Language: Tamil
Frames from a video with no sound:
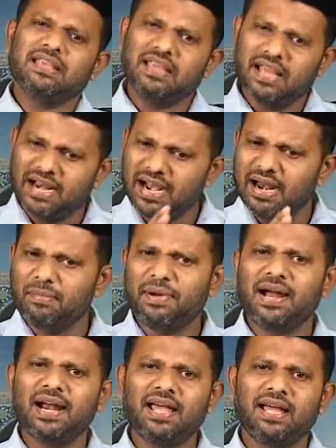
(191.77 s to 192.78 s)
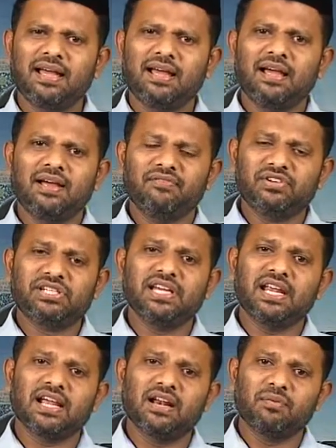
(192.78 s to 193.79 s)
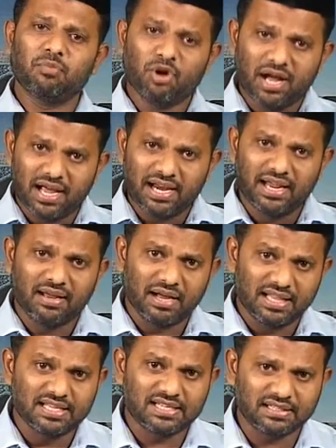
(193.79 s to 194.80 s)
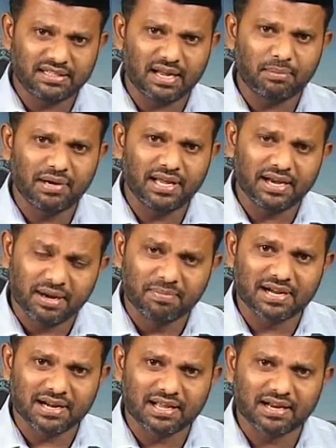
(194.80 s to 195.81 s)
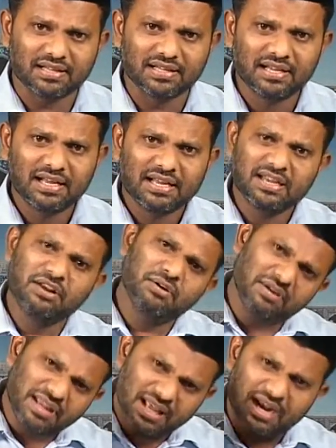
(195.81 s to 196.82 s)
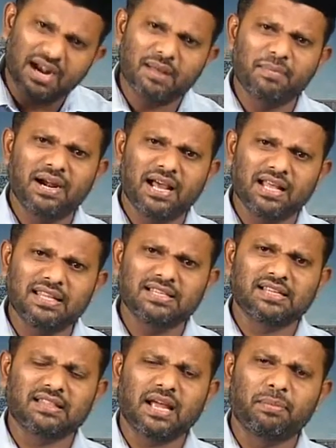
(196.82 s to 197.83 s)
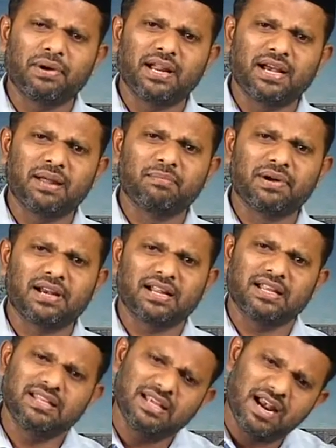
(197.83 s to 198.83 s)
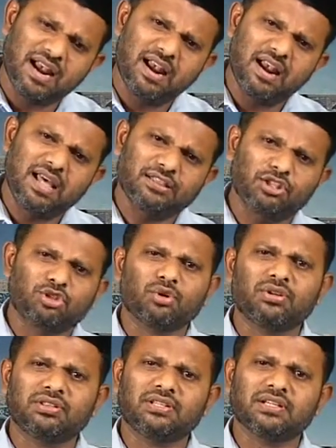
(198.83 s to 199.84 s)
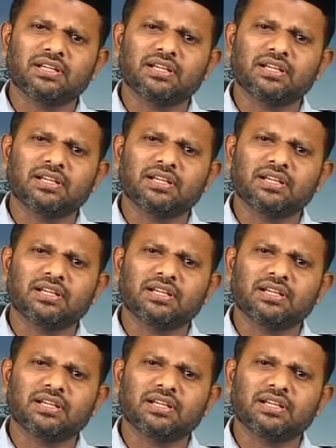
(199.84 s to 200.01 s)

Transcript: ஏராளமான விஷயங்கள் புகாரி ஹதீஸ் கித்தாபிலே இடம்பெற்றிருக்கிறது இன்னும் ஏராளமான ஹதீஸ் கித்தாபுகள் இடம்பெற்றிருக்கிறது இது எல்லாத்தையும் தொகுத்து